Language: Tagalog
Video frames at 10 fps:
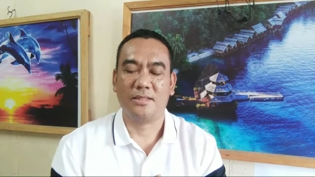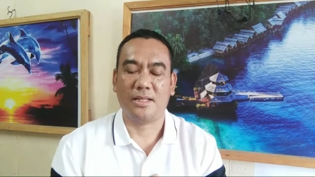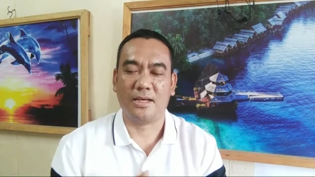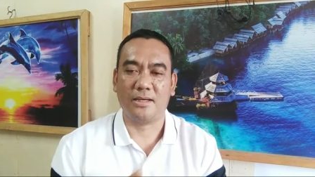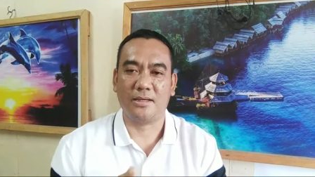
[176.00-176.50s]

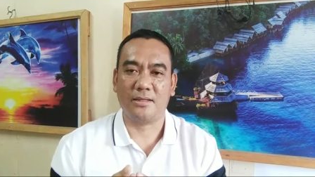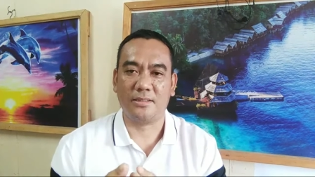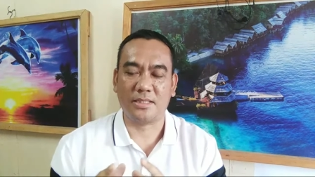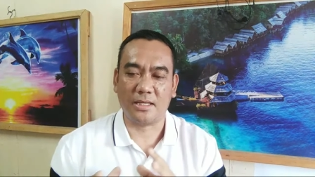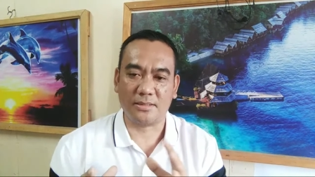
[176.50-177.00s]
ng
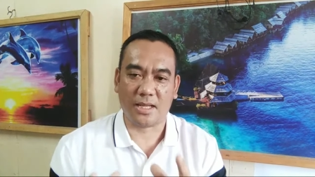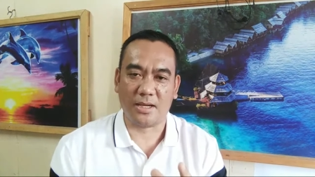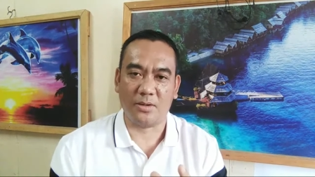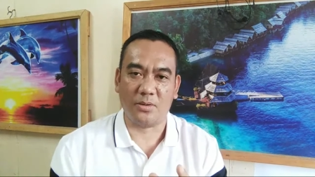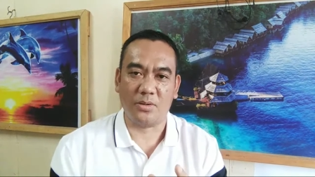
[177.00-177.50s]
isang
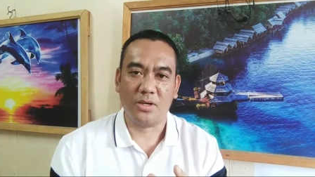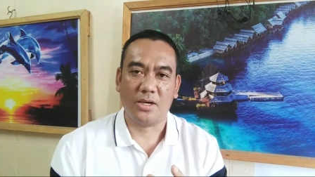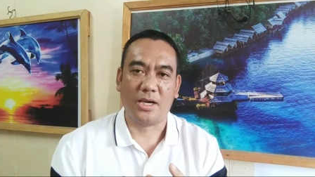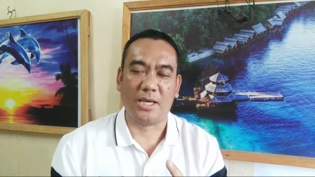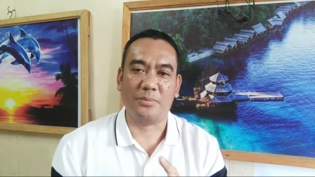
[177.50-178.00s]
tao
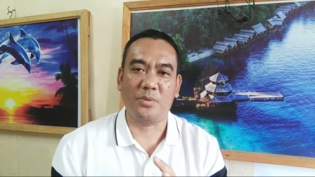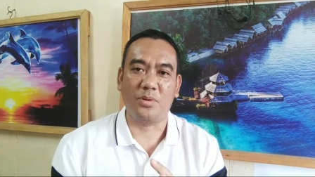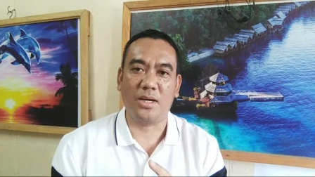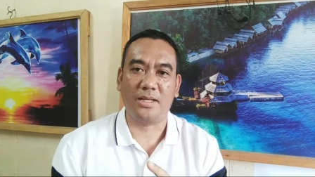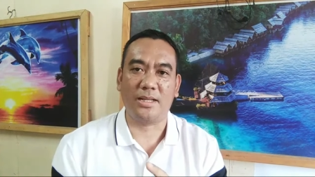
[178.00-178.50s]
ay
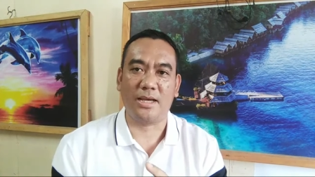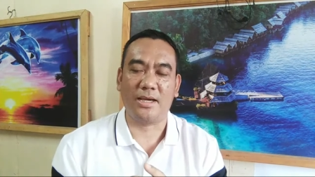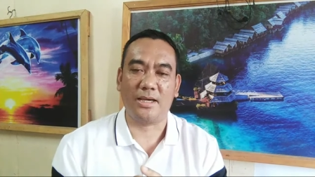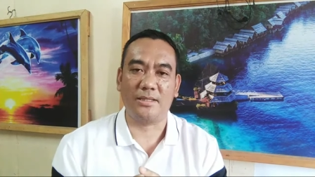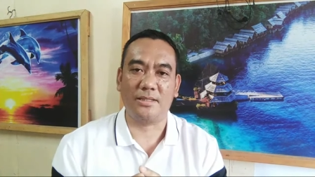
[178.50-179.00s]
bunga ng
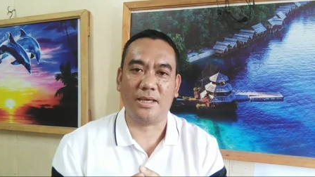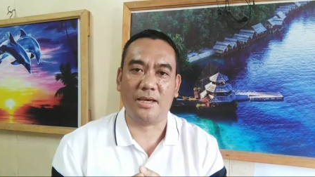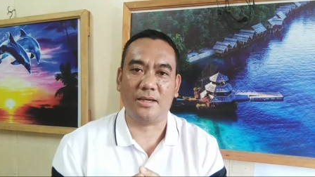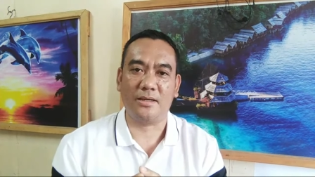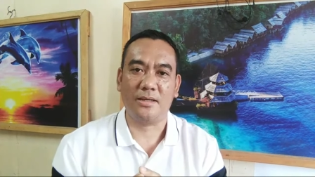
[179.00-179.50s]
kanyang